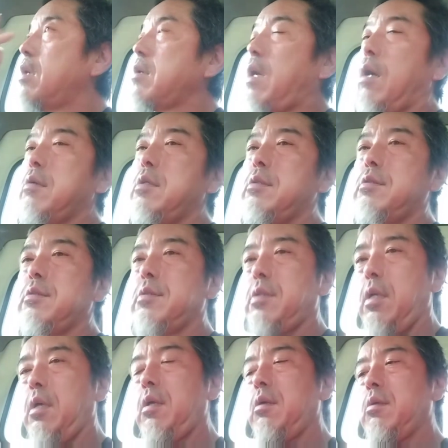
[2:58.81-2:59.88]
確率っ
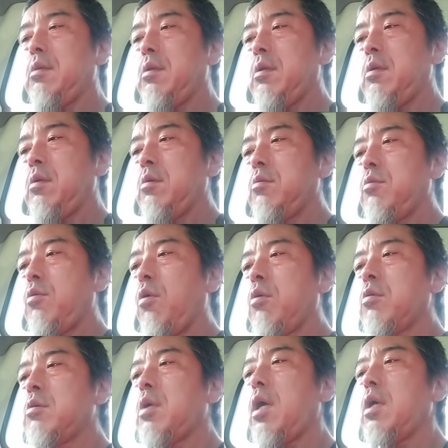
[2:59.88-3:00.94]
て、どの
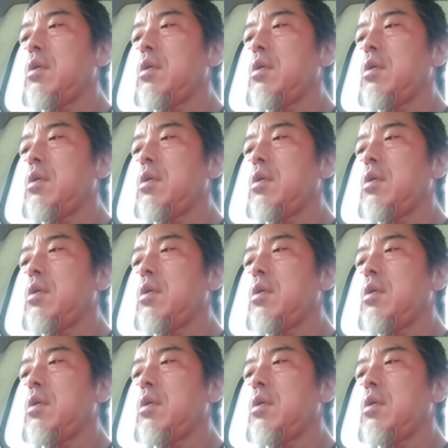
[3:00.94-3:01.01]
ぐらい